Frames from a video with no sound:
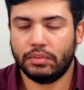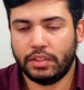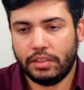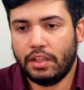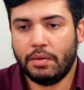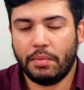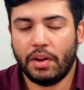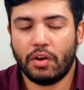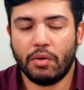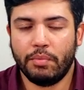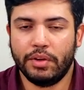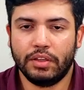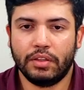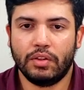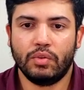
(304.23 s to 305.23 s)
se termina
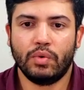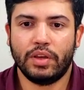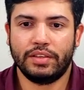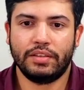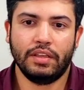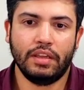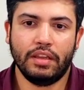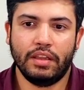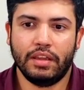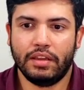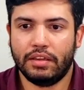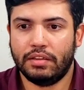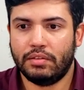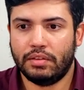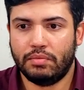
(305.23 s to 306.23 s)
convirtiendo en una
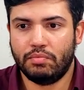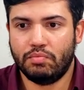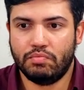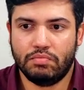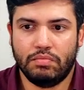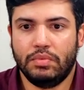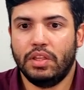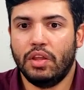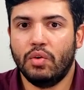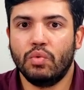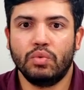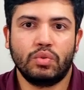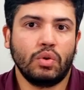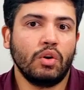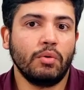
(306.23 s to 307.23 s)
serie de un
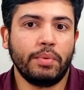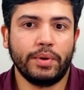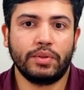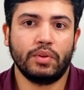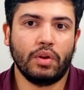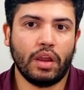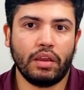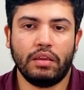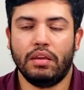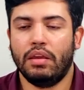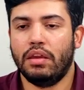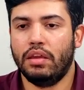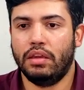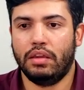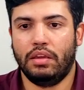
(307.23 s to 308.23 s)
solo personaje
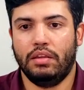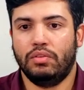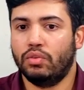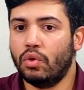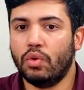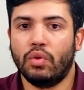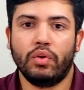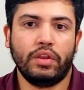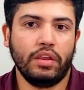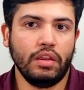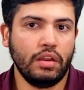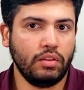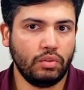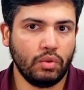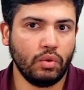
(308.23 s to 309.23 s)
y que todo gira
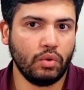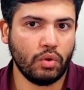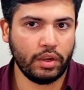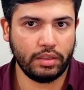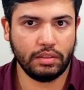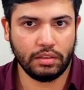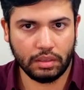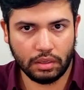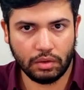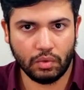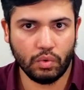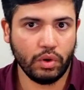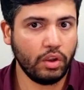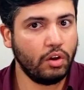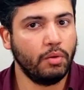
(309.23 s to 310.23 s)
en torno a este
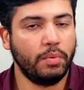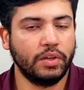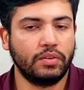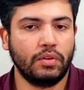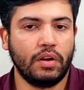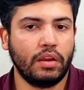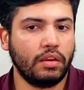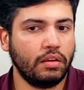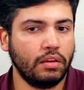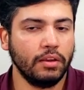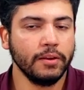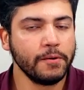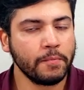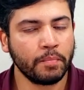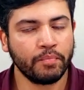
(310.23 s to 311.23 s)
único personaje
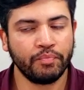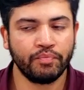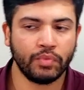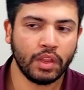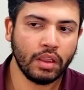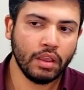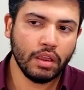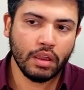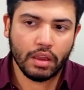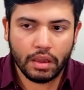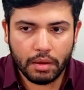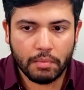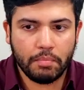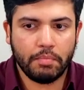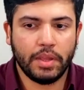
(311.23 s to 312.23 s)

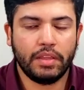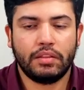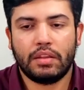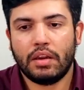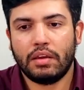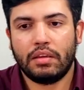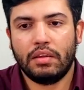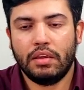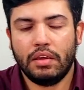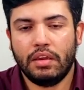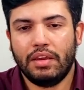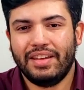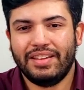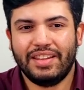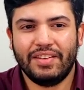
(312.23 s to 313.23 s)
mientras
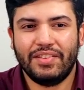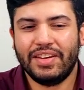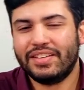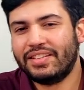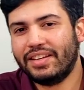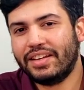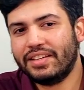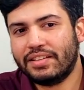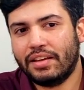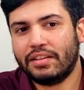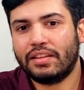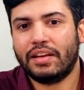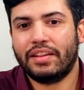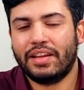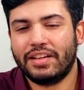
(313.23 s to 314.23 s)
que debiese quizás
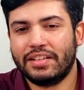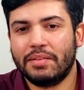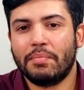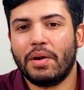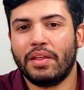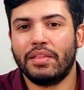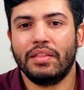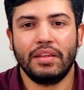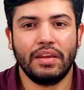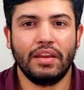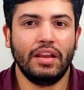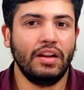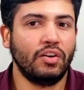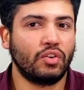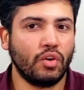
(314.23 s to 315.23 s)
tratarse más
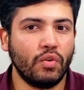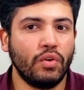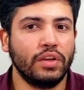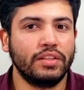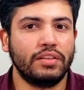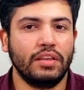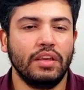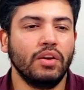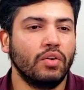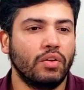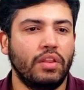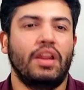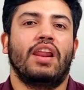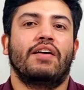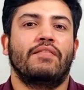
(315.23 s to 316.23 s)
del robo en sí o
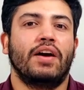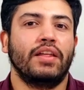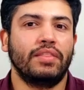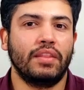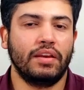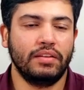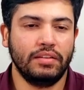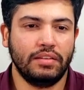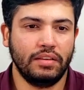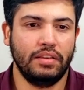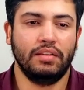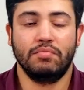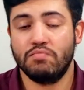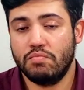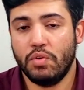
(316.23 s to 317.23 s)
de la banda en sí.
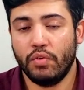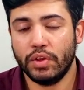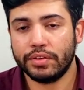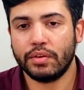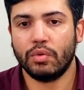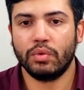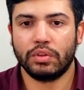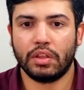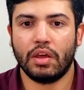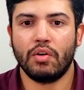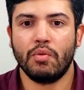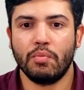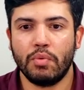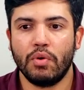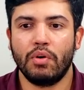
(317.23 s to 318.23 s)
Me hubiese gustado
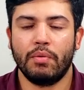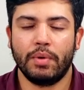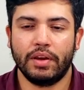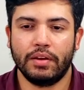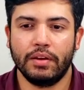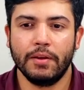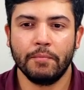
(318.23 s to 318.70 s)
un poco más